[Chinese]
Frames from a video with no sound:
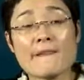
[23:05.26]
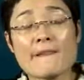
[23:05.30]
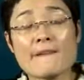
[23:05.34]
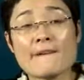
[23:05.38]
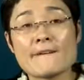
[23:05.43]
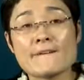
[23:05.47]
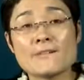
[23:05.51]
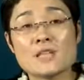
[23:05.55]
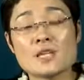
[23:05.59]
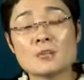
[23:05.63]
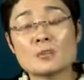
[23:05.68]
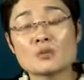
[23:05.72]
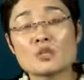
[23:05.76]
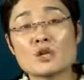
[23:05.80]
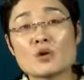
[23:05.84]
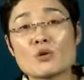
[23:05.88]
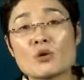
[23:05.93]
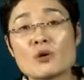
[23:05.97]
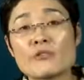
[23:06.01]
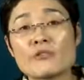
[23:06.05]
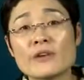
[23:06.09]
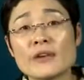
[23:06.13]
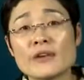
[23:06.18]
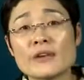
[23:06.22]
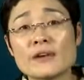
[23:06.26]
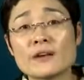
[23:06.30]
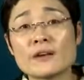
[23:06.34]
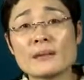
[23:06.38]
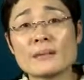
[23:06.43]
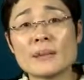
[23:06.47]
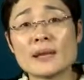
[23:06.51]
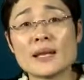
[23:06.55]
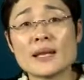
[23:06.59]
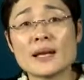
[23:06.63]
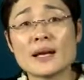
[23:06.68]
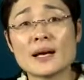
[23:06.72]
你不抄我要翻页了，
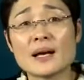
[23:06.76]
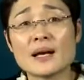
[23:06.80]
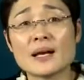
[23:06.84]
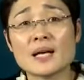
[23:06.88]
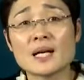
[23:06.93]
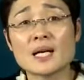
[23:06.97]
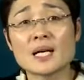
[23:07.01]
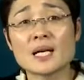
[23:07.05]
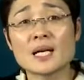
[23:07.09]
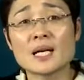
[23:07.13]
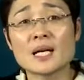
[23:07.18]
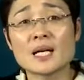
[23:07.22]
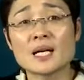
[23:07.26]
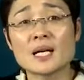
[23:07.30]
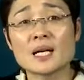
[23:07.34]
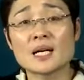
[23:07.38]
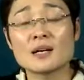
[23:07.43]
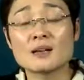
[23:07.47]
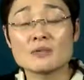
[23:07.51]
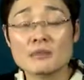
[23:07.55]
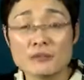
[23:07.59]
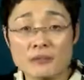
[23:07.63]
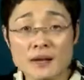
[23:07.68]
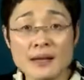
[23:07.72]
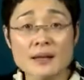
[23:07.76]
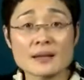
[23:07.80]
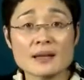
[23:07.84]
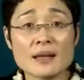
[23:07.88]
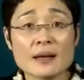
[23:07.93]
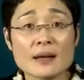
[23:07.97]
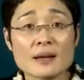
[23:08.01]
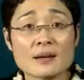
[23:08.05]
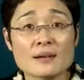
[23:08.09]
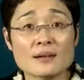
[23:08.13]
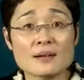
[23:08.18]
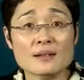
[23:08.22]
没了，翻
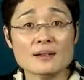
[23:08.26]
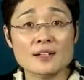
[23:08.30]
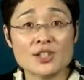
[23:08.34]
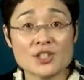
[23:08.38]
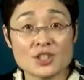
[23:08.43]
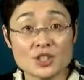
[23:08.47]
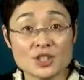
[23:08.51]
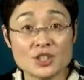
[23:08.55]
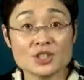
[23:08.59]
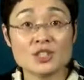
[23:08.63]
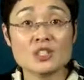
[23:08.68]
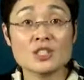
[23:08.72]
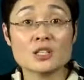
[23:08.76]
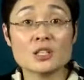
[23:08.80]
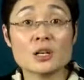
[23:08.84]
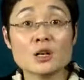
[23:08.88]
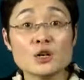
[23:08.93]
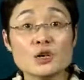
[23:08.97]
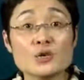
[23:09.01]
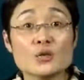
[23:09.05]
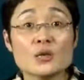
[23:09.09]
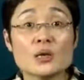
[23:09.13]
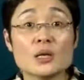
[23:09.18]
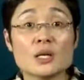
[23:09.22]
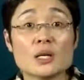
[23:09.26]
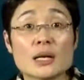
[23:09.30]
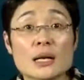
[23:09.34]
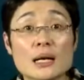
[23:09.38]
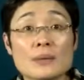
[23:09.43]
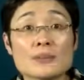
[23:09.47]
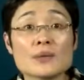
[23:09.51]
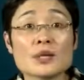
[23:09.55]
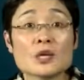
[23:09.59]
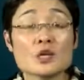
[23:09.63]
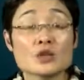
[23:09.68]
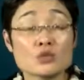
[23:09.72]
了，已经写了六个了，
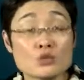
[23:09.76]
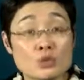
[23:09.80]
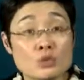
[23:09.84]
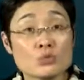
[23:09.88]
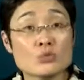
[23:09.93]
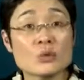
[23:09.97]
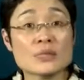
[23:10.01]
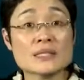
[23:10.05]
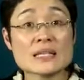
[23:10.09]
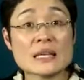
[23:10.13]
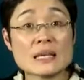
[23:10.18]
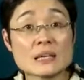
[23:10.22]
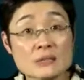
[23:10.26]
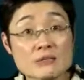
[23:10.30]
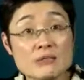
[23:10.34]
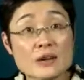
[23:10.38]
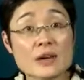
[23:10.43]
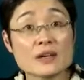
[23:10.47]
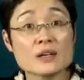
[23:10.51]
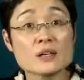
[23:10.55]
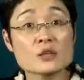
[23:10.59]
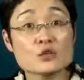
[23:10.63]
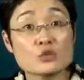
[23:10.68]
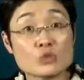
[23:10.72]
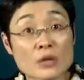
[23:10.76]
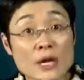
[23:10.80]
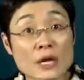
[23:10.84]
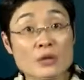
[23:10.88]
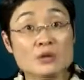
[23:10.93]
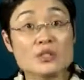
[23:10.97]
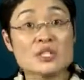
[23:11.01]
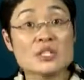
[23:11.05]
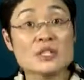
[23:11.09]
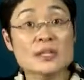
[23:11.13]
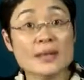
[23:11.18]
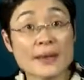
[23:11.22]
所以我再一翻页就还有
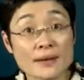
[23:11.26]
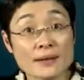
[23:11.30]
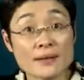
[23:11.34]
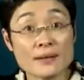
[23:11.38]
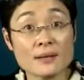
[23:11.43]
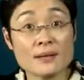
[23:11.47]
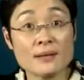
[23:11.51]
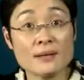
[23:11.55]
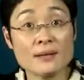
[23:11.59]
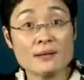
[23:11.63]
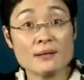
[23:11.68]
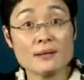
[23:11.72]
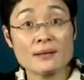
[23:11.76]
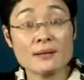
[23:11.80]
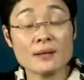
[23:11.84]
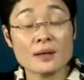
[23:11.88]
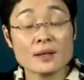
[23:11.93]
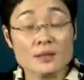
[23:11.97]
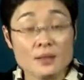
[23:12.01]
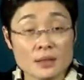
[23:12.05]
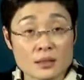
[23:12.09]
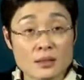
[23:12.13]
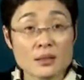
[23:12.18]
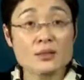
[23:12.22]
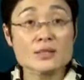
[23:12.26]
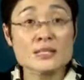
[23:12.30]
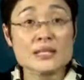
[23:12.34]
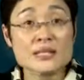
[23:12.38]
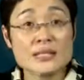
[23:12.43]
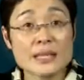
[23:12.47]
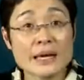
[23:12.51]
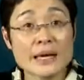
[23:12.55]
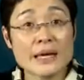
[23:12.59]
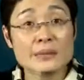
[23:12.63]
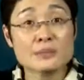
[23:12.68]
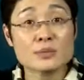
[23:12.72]
剩两个喽。你到现
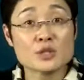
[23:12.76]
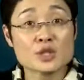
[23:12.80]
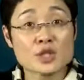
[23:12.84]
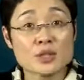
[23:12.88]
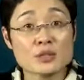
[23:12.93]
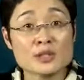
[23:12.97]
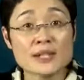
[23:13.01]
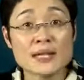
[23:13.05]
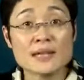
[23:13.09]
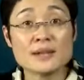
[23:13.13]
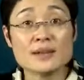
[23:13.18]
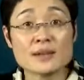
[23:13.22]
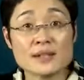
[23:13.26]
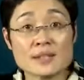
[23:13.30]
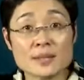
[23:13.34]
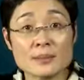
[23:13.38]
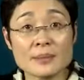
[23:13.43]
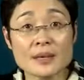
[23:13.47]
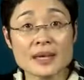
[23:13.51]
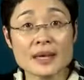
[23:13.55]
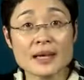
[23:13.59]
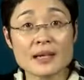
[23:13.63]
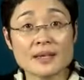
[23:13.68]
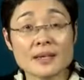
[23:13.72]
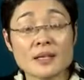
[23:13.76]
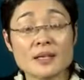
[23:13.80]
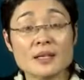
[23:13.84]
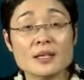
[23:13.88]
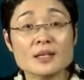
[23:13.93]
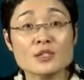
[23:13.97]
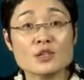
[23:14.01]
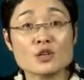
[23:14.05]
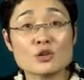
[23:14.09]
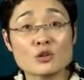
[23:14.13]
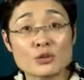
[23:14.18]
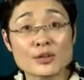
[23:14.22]
在还不抄，你还等什么呀？瞪着
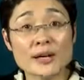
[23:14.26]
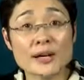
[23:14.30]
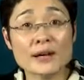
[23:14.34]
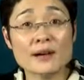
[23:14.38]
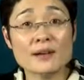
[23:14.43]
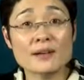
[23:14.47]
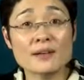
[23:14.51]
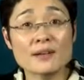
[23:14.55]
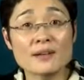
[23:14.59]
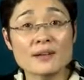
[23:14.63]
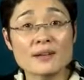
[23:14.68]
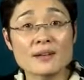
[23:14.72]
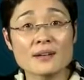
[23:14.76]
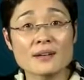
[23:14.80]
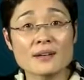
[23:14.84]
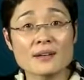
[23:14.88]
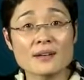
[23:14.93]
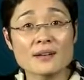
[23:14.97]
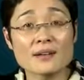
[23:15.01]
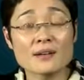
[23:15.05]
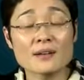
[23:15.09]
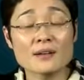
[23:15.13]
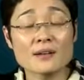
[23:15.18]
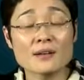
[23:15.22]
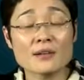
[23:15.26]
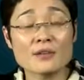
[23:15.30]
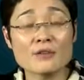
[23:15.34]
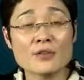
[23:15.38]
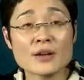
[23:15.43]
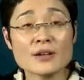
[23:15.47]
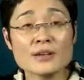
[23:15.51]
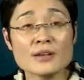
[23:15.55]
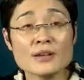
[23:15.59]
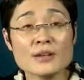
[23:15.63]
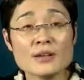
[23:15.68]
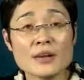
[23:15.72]
小狗眼儿，
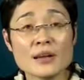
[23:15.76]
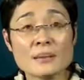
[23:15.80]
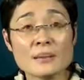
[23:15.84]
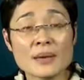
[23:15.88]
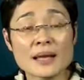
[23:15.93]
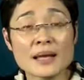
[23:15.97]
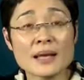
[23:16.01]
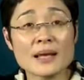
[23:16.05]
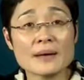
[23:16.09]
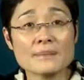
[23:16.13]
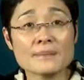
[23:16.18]
翻页了，没了。